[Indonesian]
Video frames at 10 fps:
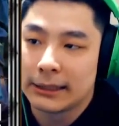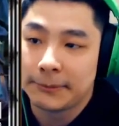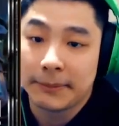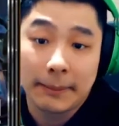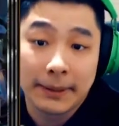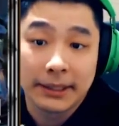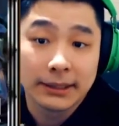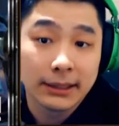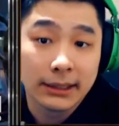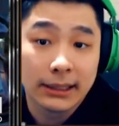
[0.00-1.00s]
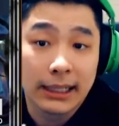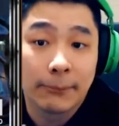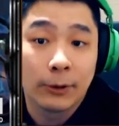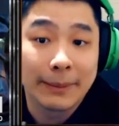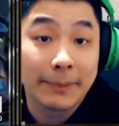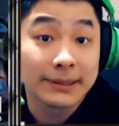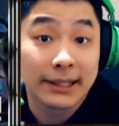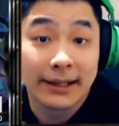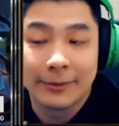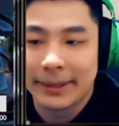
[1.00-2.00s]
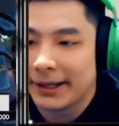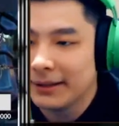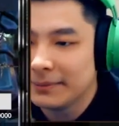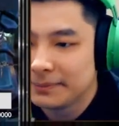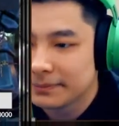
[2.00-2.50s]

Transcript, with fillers: atas berapa nih? 35% ya, lumayan ya.